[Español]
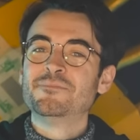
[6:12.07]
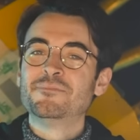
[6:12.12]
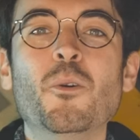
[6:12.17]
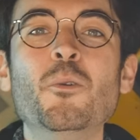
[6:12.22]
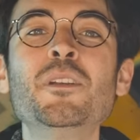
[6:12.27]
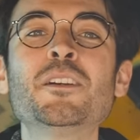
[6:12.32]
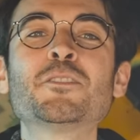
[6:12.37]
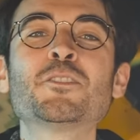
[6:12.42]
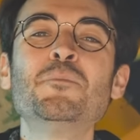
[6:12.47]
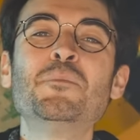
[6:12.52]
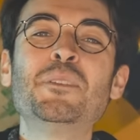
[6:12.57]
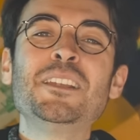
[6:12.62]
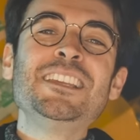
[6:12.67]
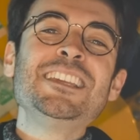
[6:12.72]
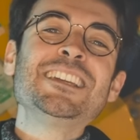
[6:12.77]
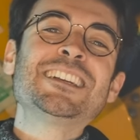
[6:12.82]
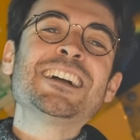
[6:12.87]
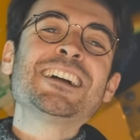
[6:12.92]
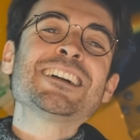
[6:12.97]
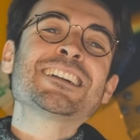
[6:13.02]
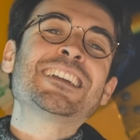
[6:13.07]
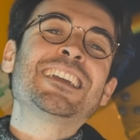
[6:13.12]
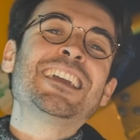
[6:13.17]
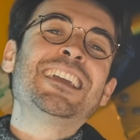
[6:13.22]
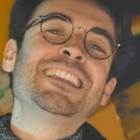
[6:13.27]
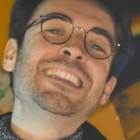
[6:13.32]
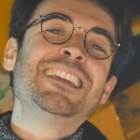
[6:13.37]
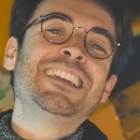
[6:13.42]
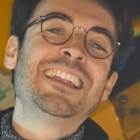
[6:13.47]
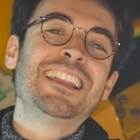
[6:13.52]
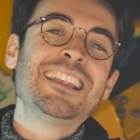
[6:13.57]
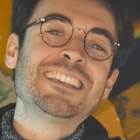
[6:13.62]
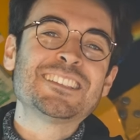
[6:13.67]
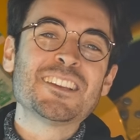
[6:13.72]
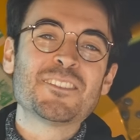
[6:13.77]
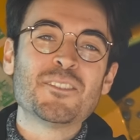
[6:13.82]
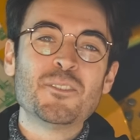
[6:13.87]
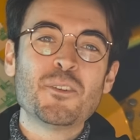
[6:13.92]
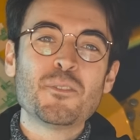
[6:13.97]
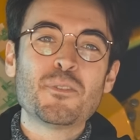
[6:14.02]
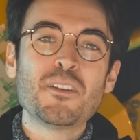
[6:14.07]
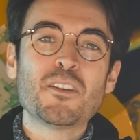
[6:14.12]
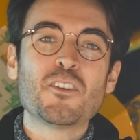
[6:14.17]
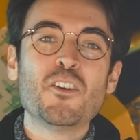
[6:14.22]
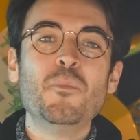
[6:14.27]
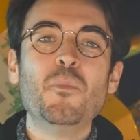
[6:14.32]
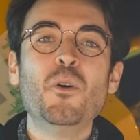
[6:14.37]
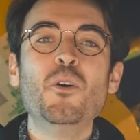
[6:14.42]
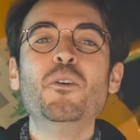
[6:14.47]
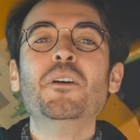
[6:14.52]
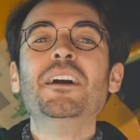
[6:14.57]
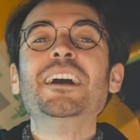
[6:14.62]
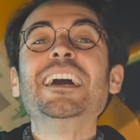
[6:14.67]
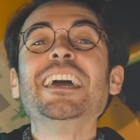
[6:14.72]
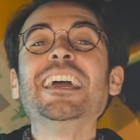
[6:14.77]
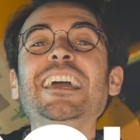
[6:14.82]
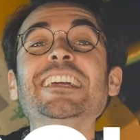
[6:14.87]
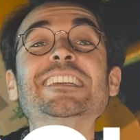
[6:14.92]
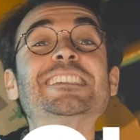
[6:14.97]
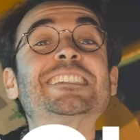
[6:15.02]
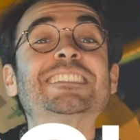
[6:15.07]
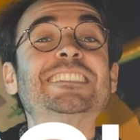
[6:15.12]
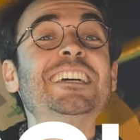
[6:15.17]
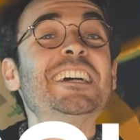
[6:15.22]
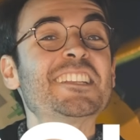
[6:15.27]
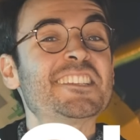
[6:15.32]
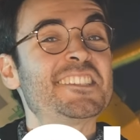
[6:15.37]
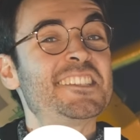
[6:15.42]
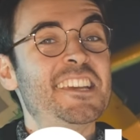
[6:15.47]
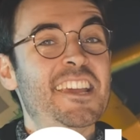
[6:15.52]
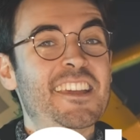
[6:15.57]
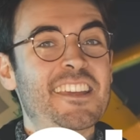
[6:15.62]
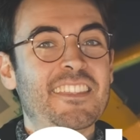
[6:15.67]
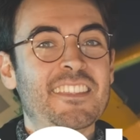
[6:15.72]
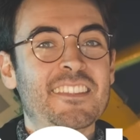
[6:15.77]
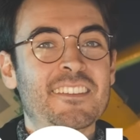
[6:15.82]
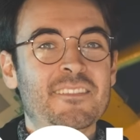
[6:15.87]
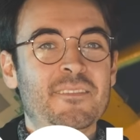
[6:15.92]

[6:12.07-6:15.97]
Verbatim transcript: Una sombrillica que en inglés se conoce como Starshape.